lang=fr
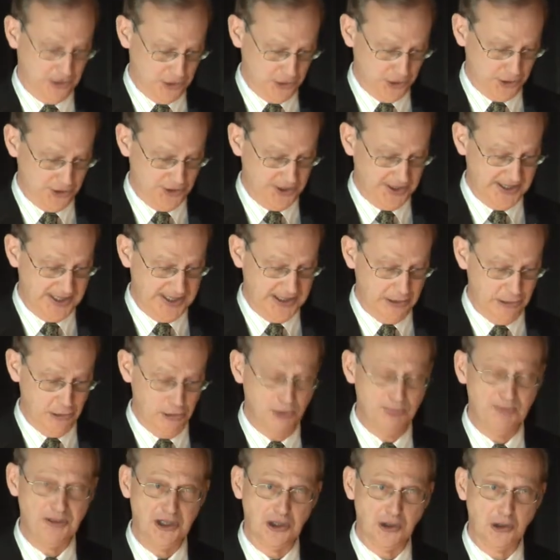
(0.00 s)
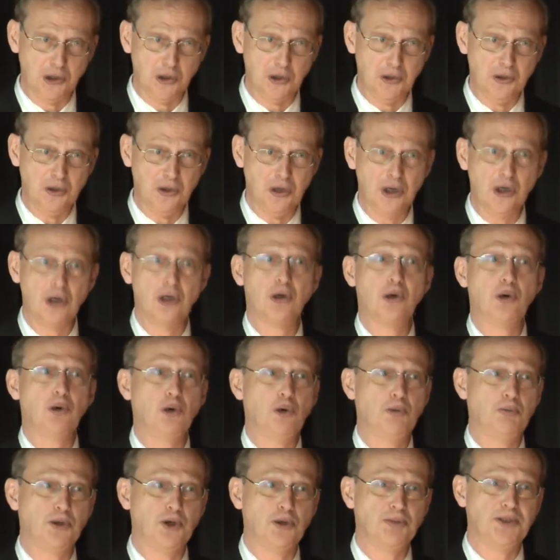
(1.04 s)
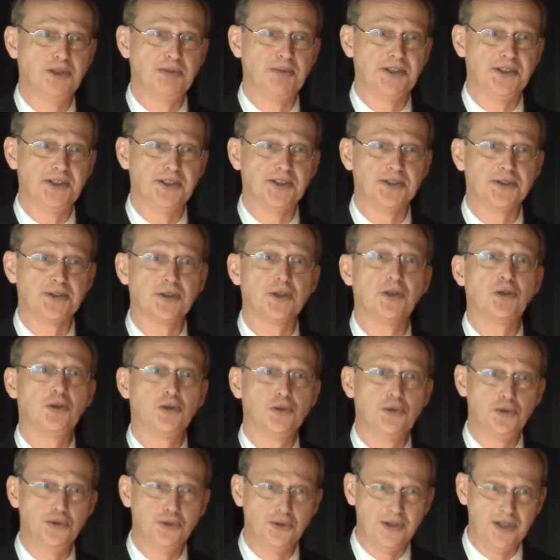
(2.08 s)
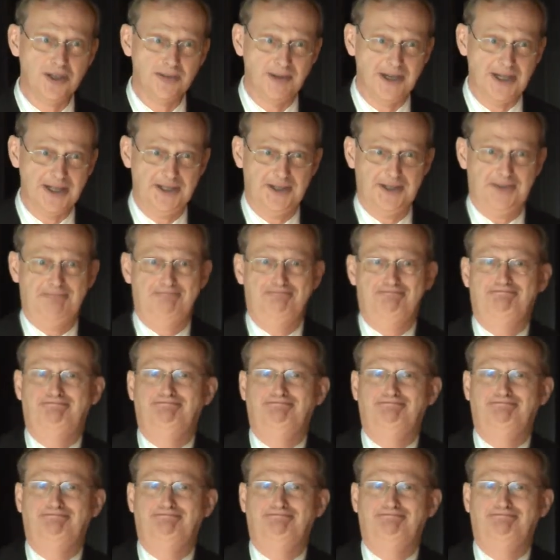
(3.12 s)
que je cède le micro au Premier ministre du Québec.